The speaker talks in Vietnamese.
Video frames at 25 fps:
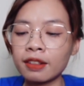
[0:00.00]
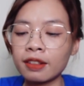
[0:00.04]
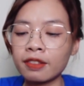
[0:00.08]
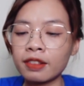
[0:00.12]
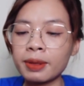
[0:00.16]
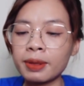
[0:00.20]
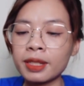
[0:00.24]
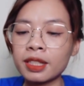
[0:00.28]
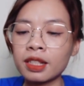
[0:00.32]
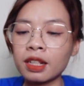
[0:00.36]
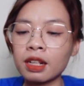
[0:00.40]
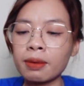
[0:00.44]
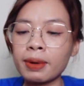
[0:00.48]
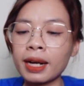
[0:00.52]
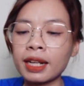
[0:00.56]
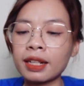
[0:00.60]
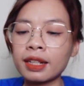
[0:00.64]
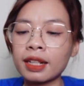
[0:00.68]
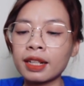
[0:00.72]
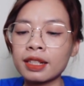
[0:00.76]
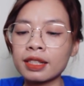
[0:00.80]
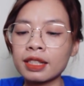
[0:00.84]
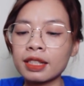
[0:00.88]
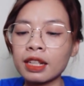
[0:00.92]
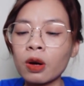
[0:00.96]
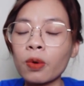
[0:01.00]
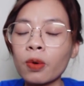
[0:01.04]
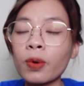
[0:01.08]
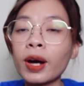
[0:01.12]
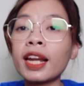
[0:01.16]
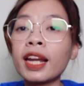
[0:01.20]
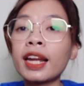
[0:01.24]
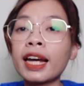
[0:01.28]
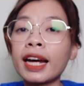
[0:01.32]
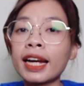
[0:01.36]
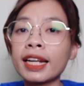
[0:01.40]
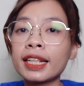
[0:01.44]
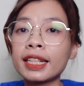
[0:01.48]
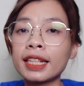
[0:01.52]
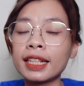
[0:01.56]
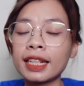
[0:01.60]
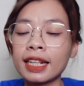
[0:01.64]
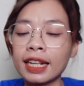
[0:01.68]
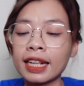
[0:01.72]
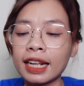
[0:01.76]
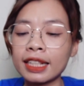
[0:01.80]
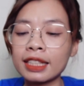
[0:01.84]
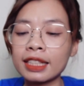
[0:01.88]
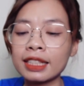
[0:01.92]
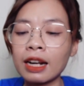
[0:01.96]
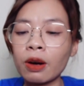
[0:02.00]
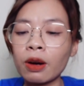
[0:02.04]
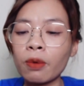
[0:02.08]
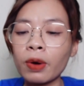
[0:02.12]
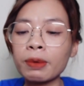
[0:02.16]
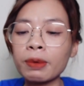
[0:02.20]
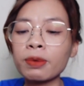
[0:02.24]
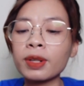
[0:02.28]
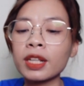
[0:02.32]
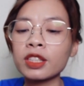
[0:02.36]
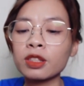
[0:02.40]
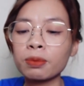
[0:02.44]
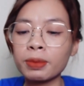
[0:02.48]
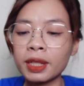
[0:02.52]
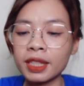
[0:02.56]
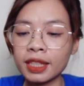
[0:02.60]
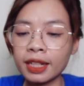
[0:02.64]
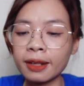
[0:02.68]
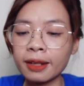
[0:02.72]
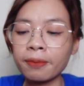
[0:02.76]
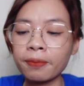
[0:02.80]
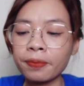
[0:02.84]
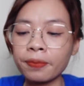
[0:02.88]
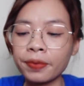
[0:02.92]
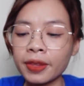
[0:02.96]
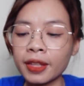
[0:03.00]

Và bây giờ các bạn là sẽ quay lại cái trang web lại cho mình nhé.